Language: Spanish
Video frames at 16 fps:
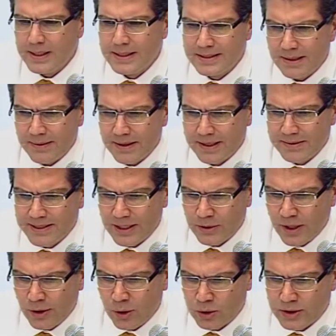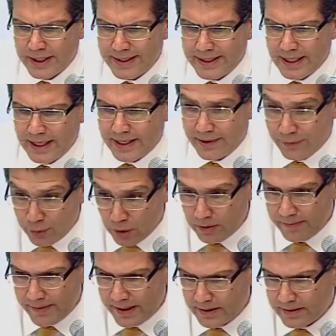Estaba revisando la nota del
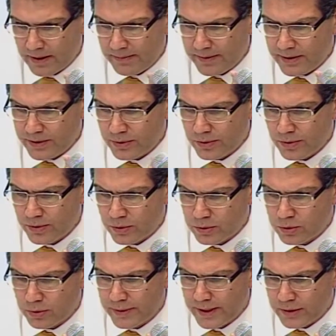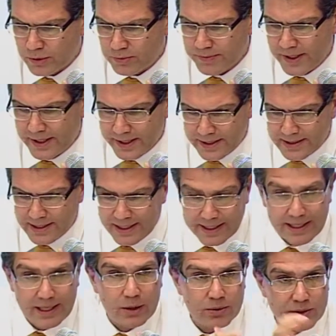Reforma del 21 de octubre del 2015,
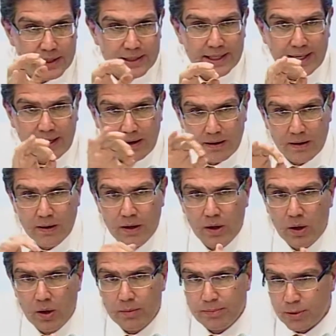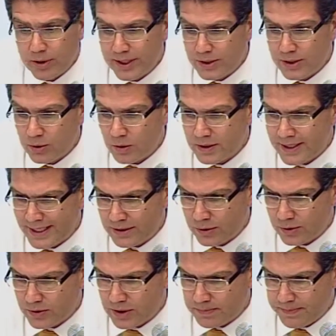la quiero citar porque son
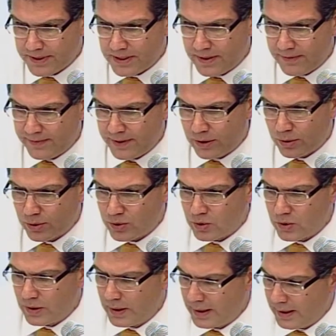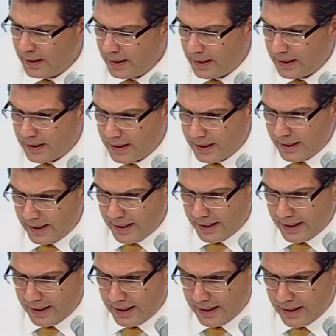datos específicos
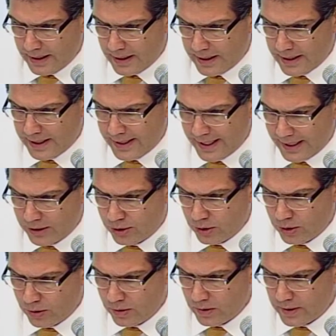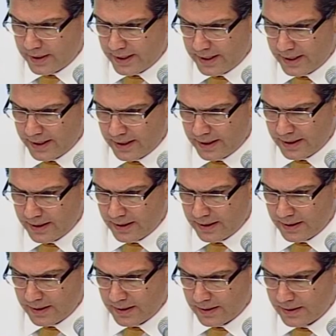que redactó
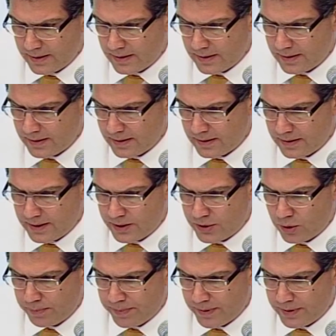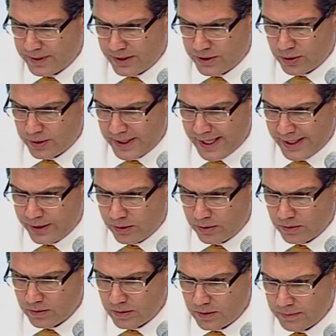eh, dicho, dicho
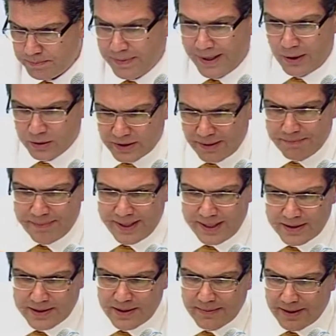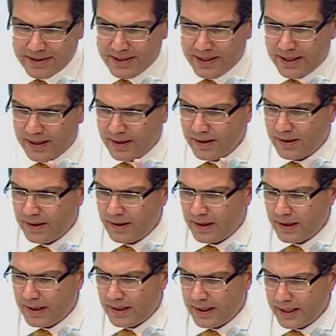diario, pero también se basa
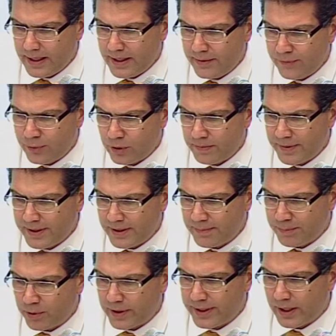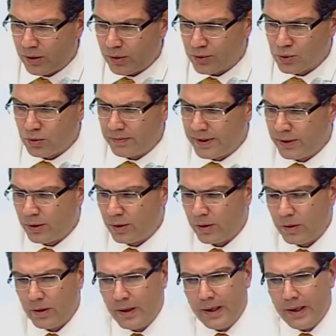en informe del Poder del Consumidor.